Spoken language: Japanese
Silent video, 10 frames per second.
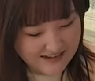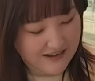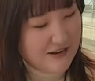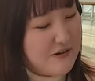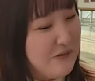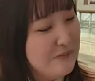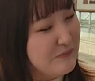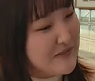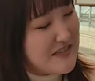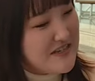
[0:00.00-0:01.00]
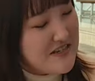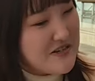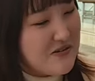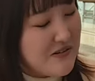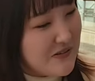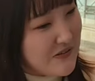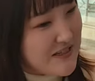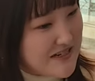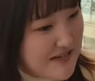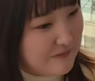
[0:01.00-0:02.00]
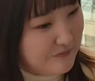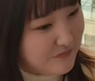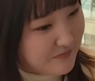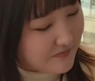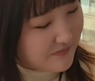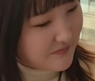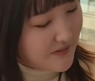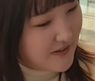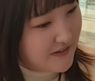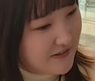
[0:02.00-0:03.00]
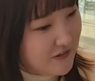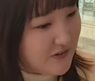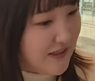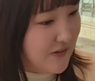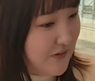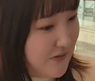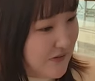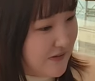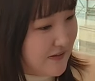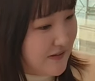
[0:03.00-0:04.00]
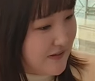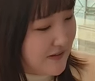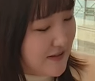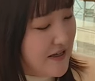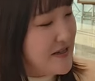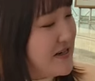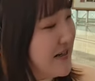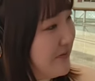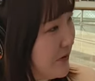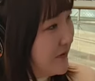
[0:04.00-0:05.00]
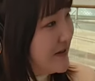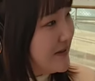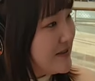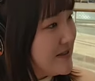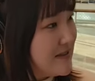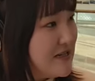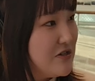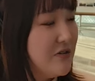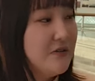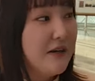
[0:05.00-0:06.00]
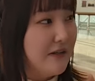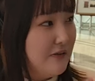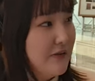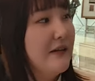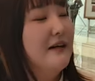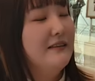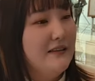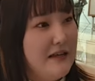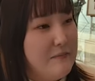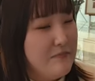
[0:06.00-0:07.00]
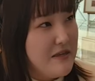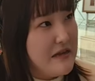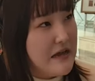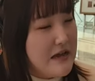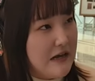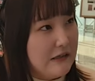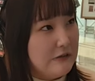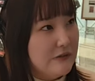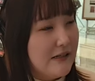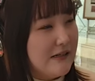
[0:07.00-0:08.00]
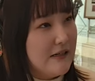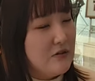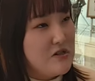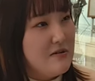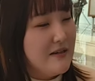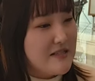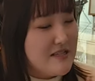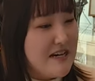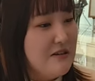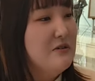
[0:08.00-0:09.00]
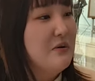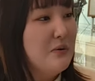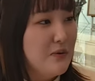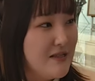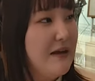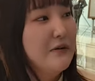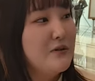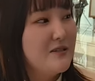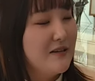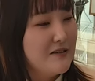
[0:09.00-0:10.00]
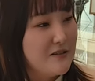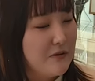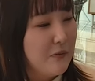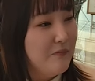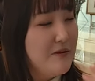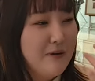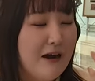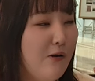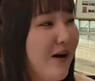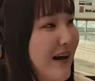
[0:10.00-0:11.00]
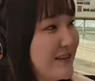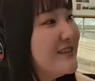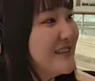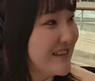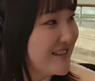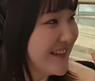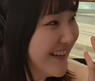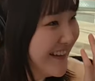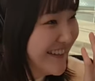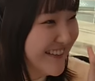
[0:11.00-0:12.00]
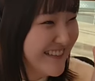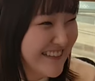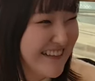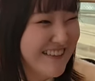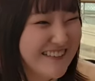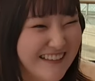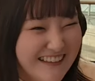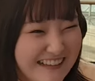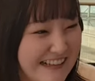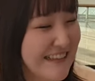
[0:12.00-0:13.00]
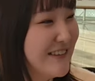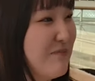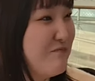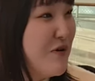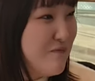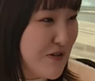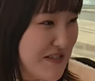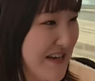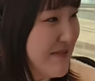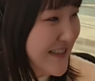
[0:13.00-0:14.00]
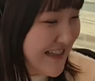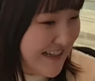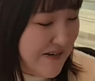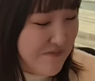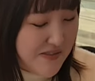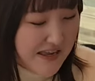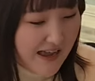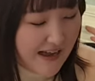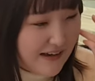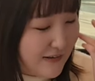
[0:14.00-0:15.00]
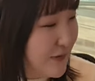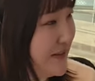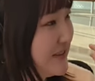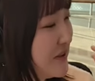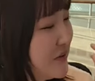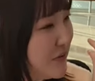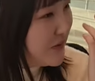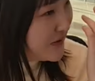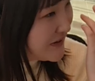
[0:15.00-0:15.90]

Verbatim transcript: あの、主食の時に、ちょっとあの、激辛も、に種類ぐらい用意があって、で、あの、段階としては弱の方を採用したんですけど、今顔が熱いです。顔が、すごいボッボしてきましたね。ああ、これ、即効